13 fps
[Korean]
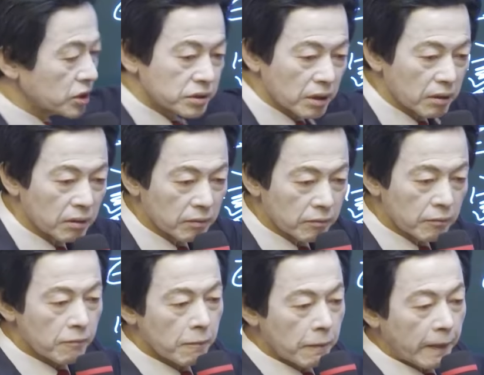수 있어.
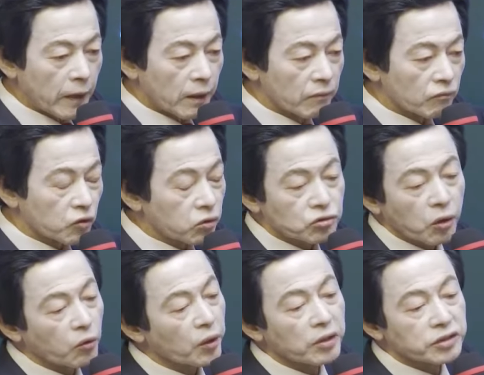그럼
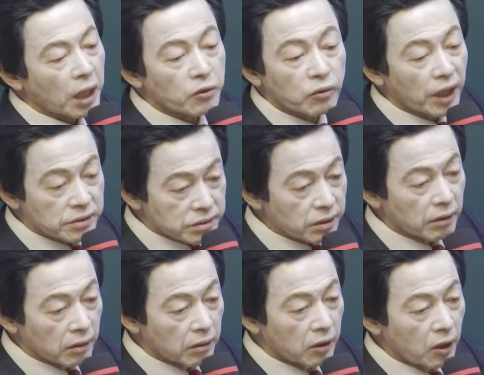종교의 자유가 있어?
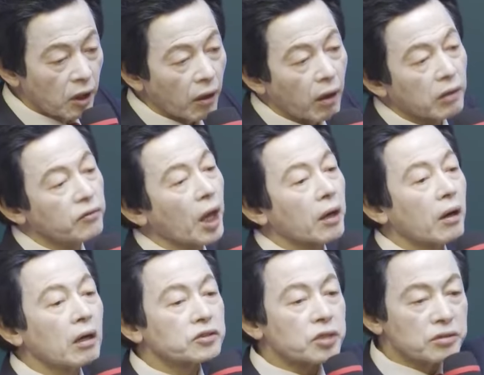아,
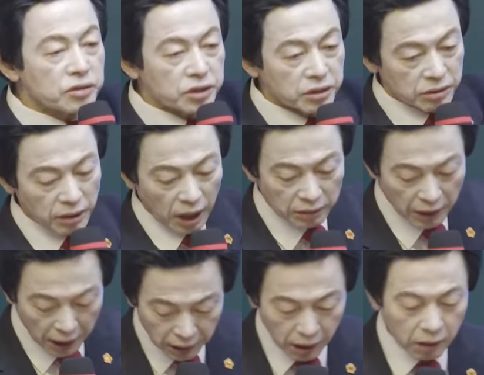내가 천신이다,
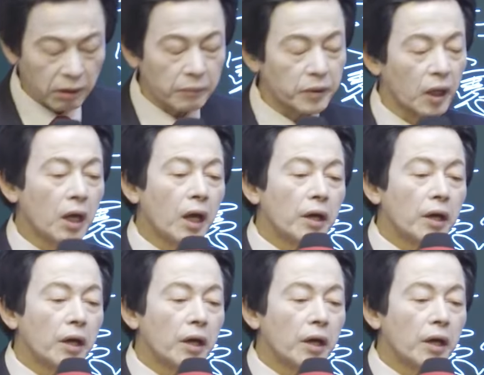내가 하나님,